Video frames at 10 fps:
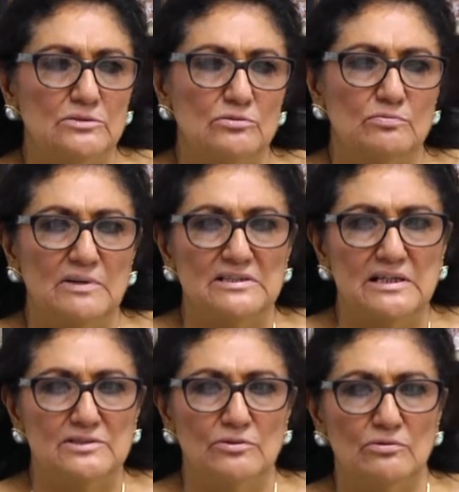y sus
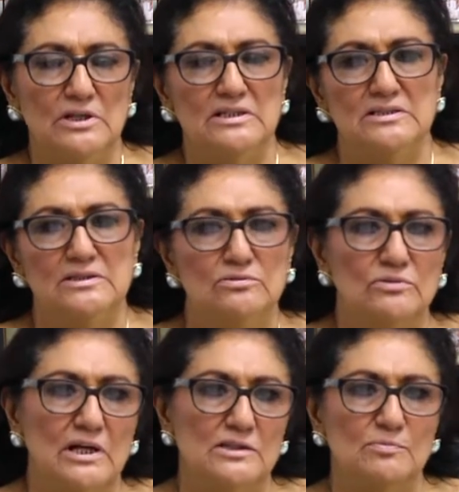prestaciones y su
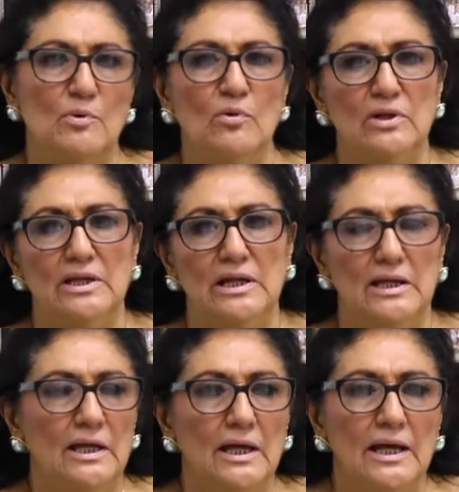transporte,
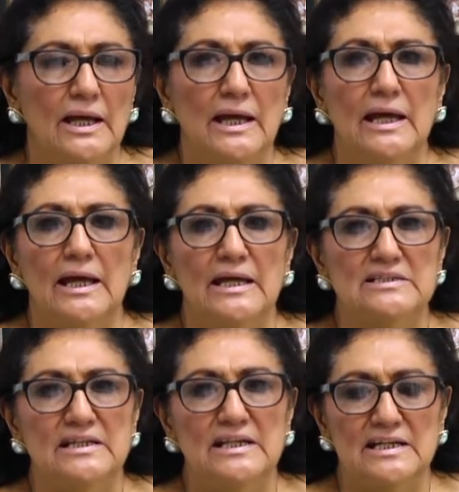
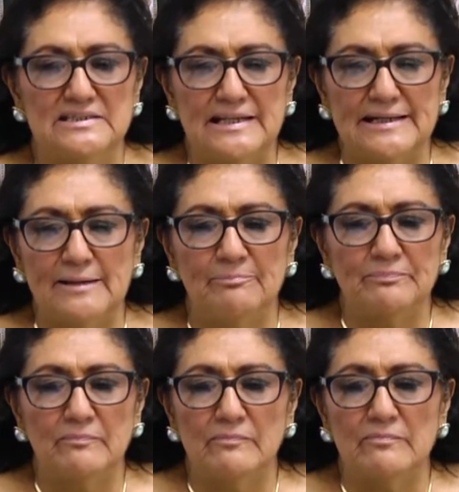etcétera, etcétera,
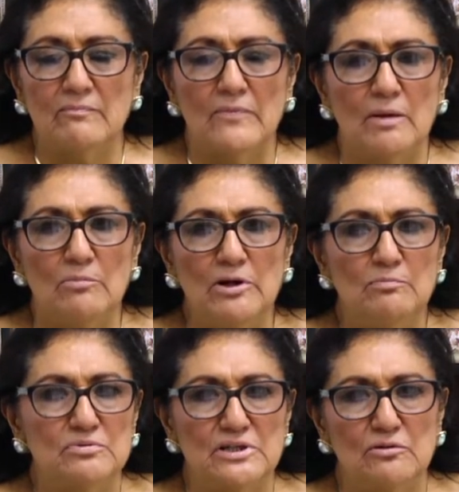bueno,
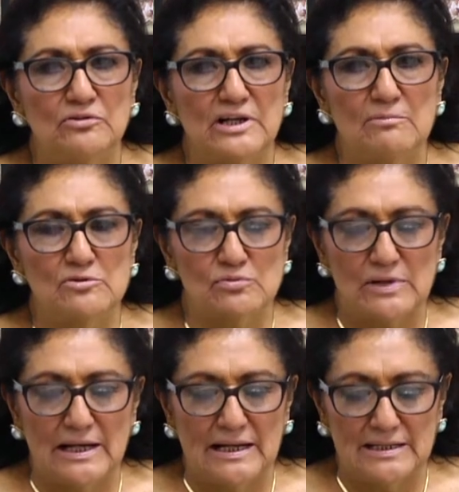pues encontramos
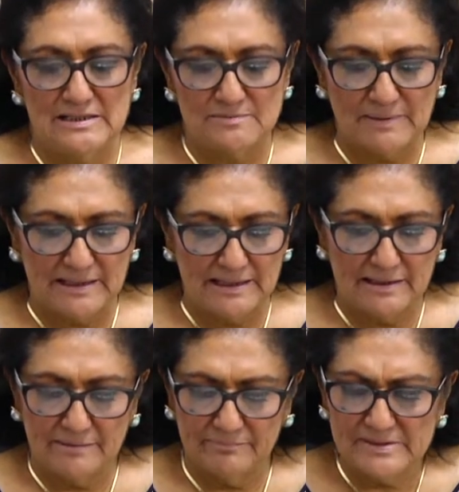una gran disparidad.
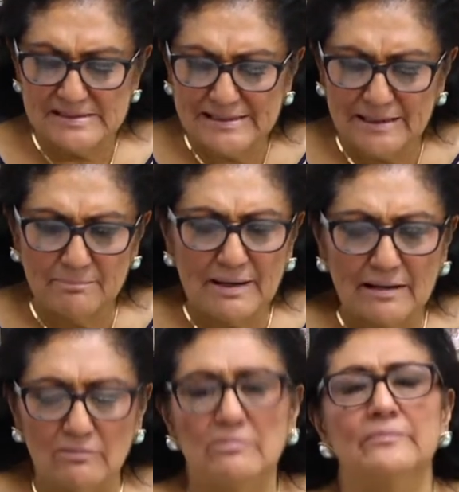Sin
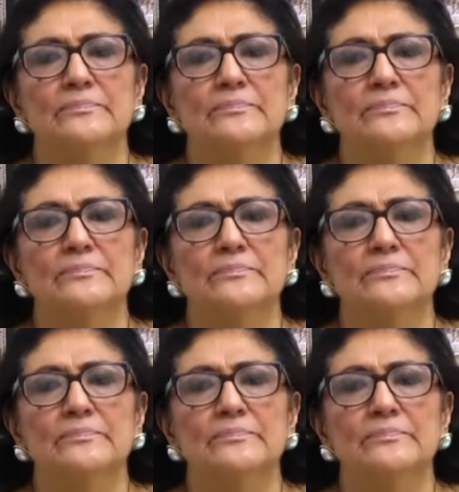embargo,